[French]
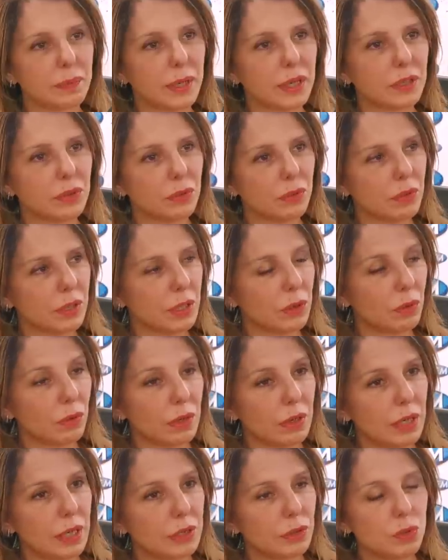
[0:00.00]
prénom, et
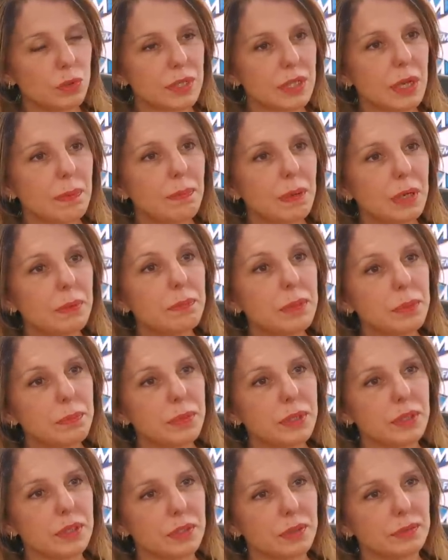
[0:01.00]
on l'a tous appelé
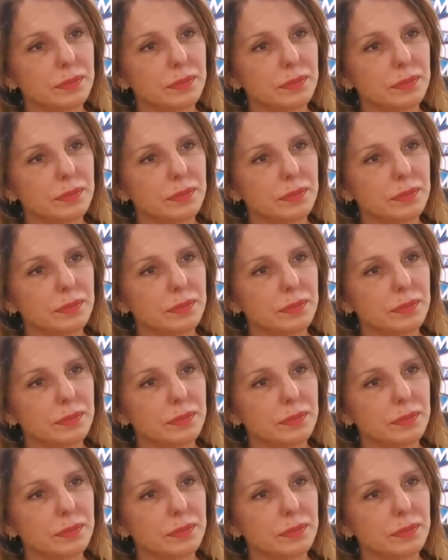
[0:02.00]
Mimi.